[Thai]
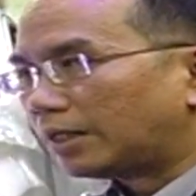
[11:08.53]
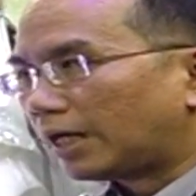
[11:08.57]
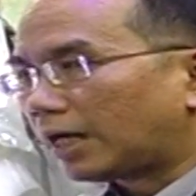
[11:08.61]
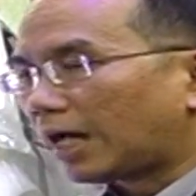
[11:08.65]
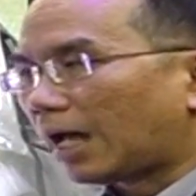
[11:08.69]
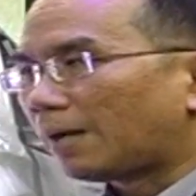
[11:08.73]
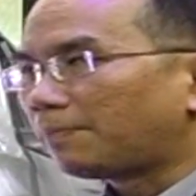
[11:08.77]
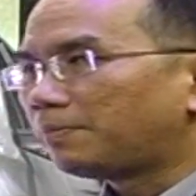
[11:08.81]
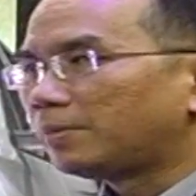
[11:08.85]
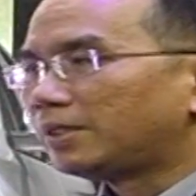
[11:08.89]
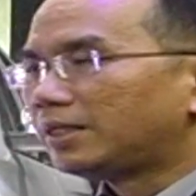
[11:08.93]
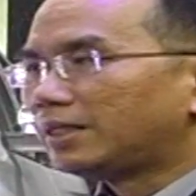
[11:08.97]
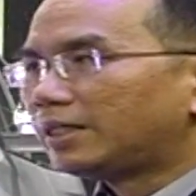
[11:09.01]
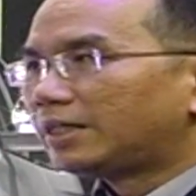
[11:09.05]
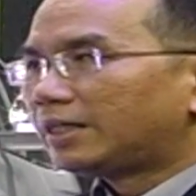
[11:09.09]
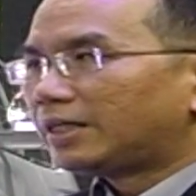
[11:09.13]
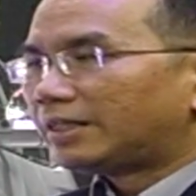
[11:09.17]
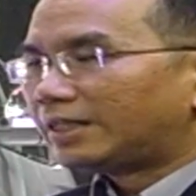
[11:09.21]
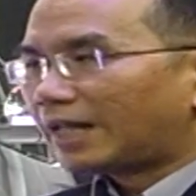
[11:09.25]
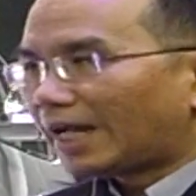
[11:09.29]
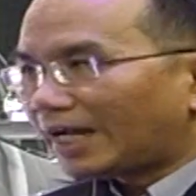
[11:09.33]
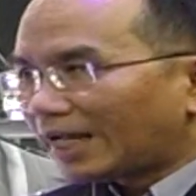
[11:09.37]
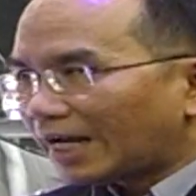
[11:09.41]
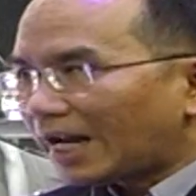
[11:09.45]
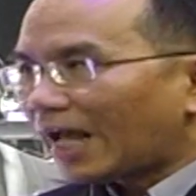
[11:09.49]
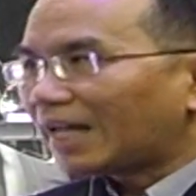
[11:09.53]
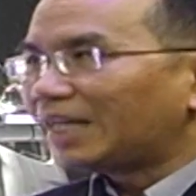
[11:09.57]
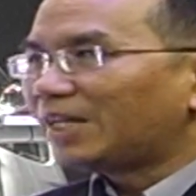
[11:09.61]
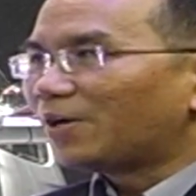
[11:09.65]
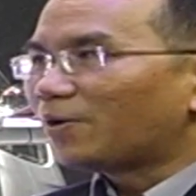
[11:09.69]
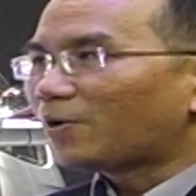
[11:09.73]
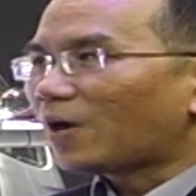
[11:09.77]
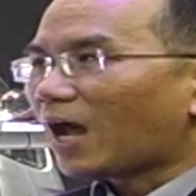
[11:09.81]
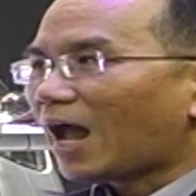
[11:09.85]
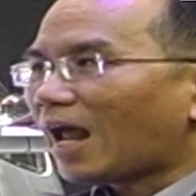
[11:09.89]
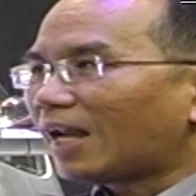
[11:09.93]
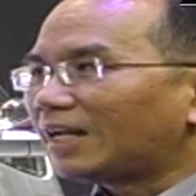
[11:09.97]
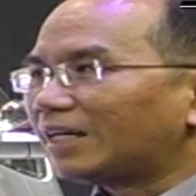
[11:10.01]
นะครับ ในขณะเดี
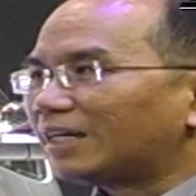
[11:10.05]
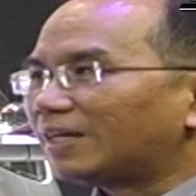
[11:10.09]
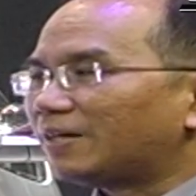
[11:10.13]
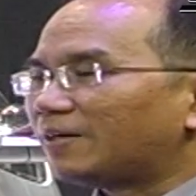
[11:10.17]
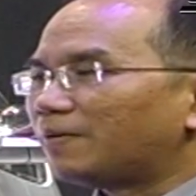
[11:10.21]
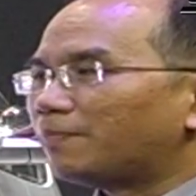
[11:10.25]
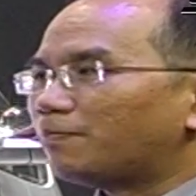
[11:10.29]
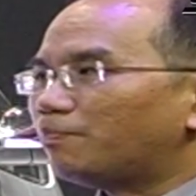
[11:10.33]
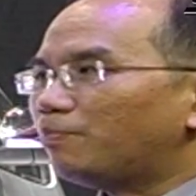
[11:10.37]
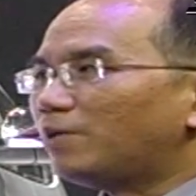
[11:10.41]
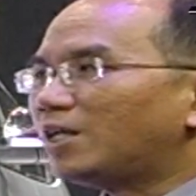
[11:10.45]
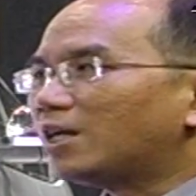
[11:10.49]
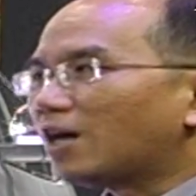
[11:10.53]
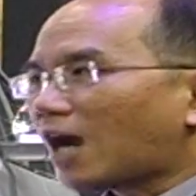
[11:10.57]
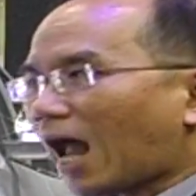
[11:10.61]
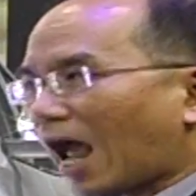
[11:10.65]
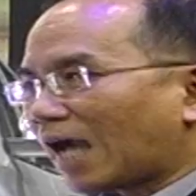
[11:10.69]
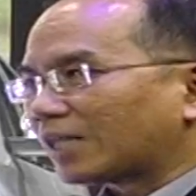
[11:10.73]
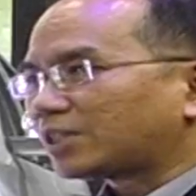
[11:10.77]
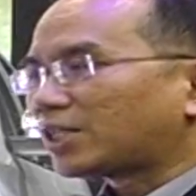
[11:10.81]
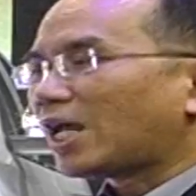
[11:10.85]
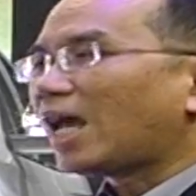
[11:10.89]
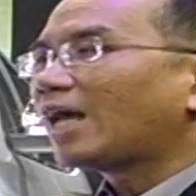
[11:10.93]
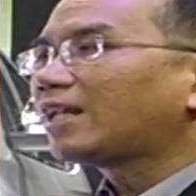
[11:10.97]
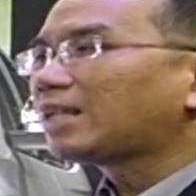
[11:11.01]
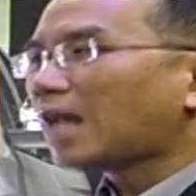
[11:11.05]
ยวกัน มิราชแอ